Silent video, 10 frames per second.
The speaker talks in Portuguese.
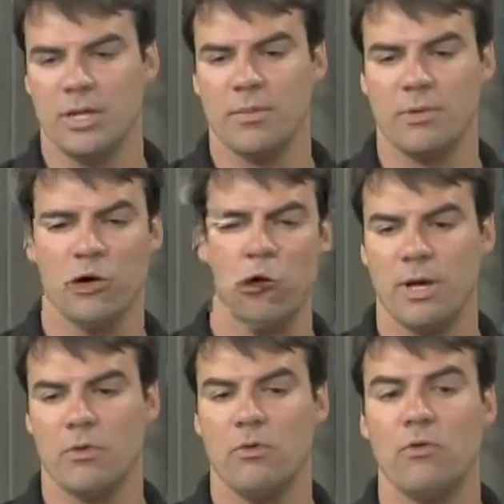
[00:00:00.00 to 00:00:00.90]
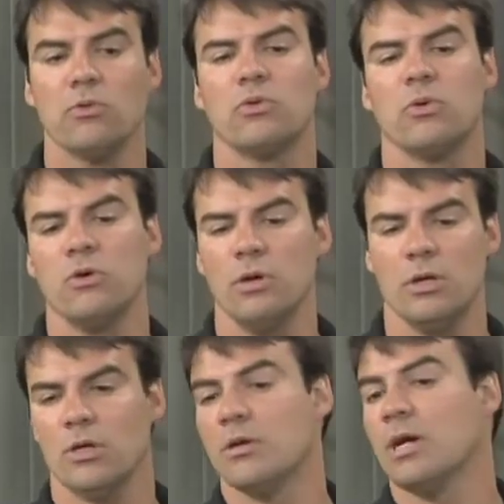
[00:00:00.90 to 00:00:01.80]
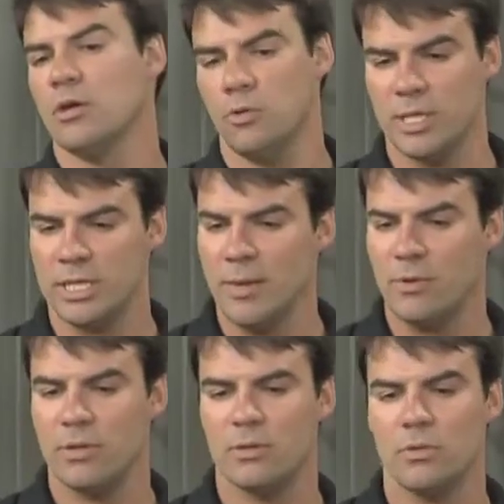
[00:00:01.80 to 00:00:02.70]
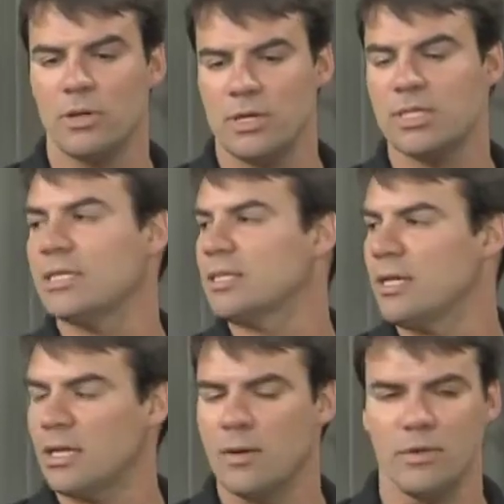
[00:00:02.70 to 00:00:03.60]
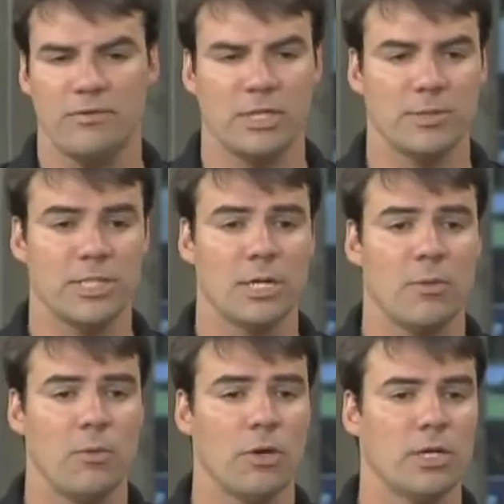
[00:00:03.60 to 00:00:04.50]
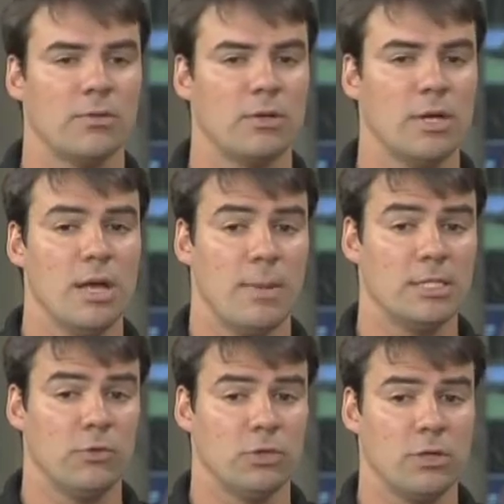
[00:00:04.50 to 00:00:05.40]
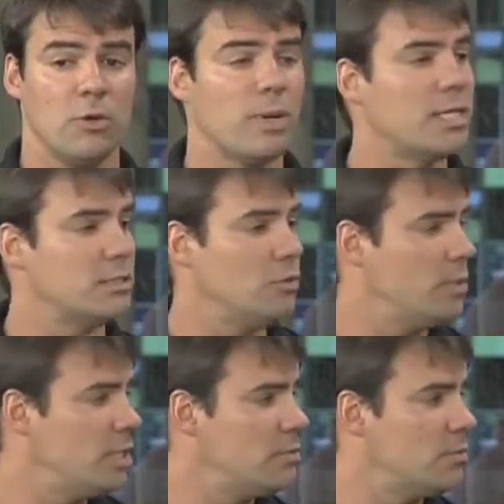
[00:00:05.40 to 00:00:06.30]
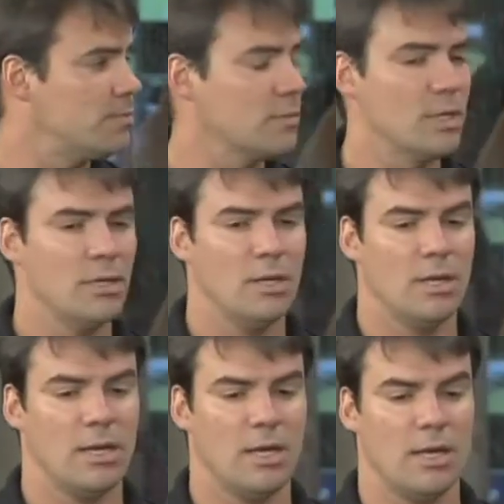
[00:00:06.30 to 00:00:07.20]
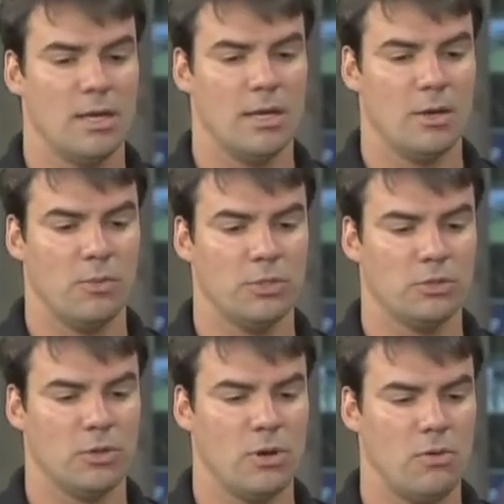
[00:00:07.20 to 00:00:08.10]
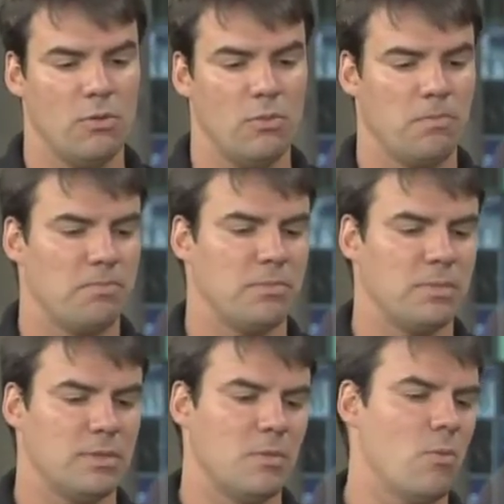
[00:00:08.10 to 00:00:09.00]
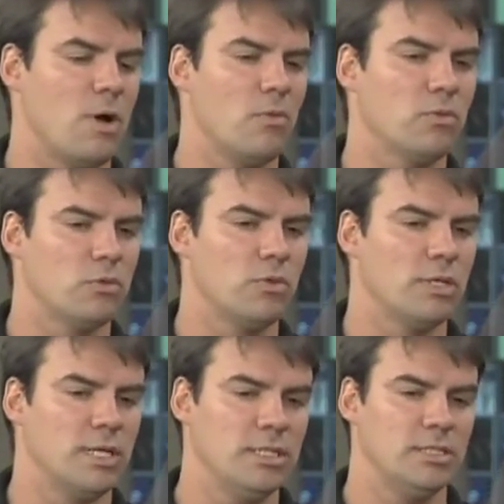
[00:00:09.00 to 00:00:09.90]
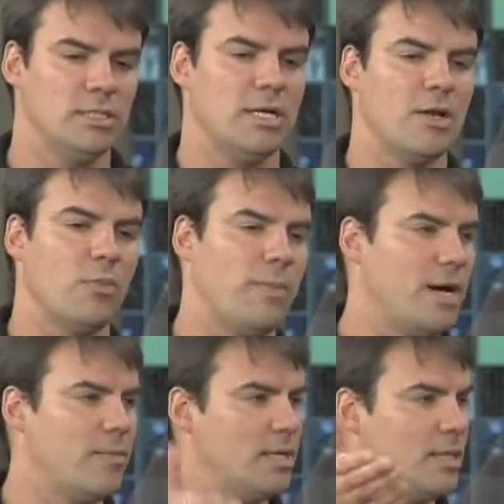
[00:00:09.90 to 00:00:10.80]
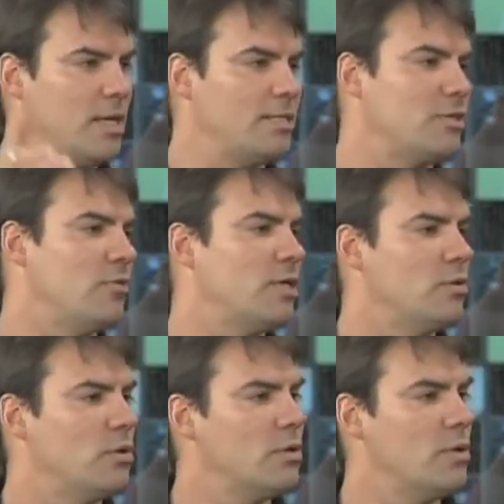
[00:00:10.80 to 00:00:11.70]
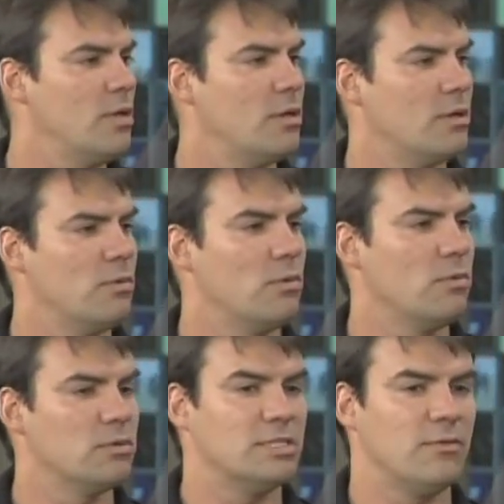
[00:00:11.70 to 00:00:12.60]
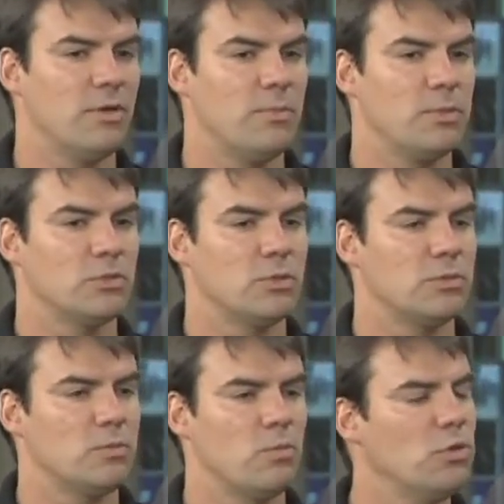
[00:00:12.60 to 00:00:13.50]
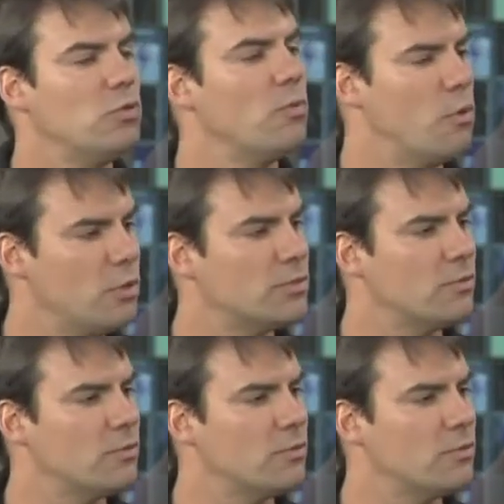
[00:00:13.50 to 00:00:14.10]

tricampeão, parou, voltou, ganhou uma etapa no ano retrasado e infelizmente acabou morrendo. Mas voltando ao Brasil mesmo, é, o pessoal, uma cultura desde Garopaba até Salvador o, você vê pessoas muito boas